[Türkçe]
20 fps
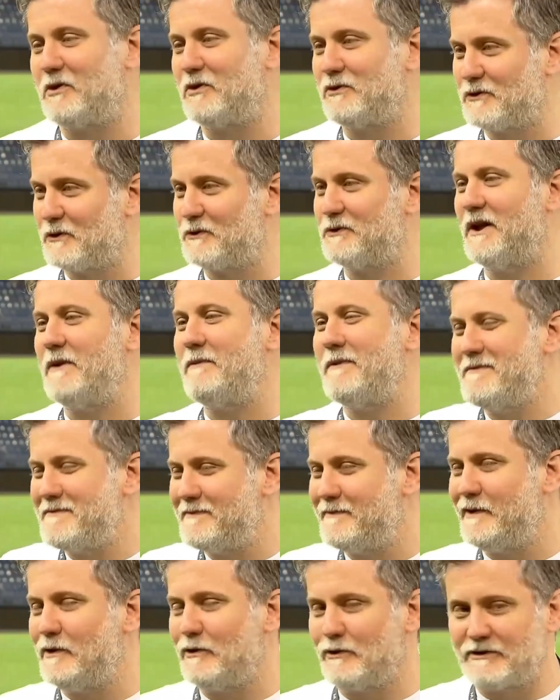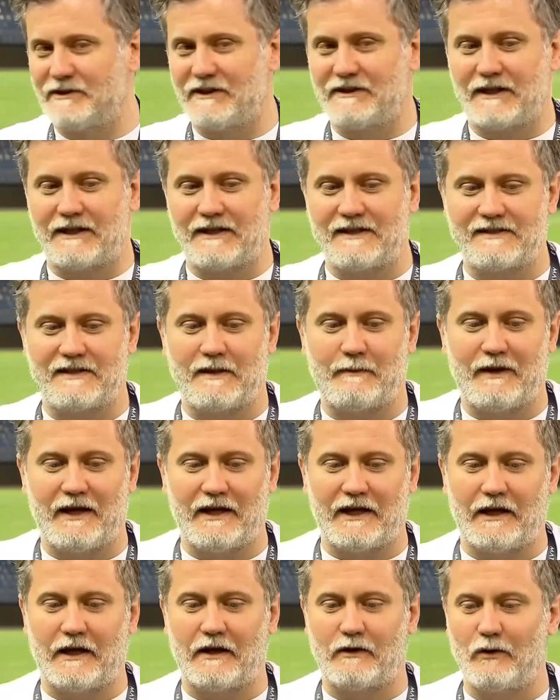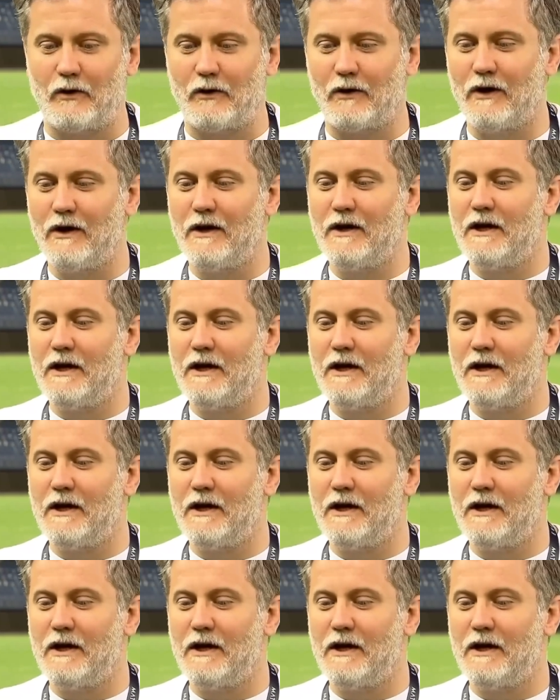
bir oyuncu olduğunu hepimiz biliyoruz zaten. Gizlemeye gerek yok.